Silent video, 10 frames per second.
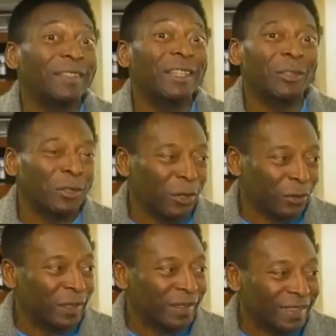Temos que
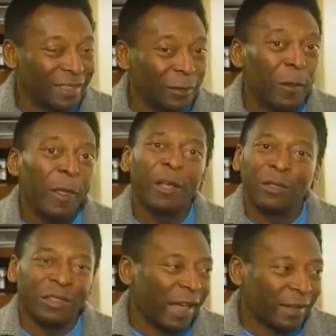agradecer a Deus que
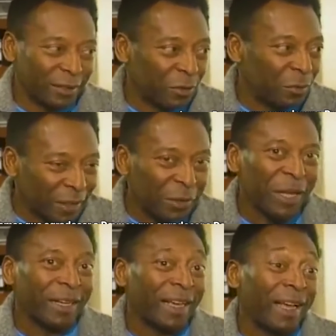mais um Pelé
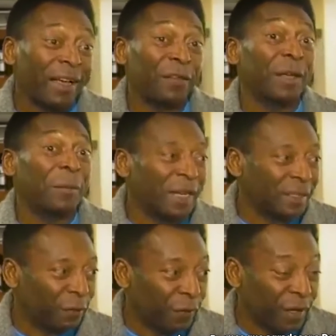pousou no
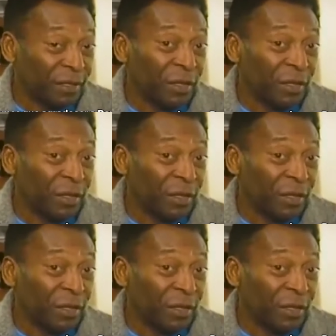Santos.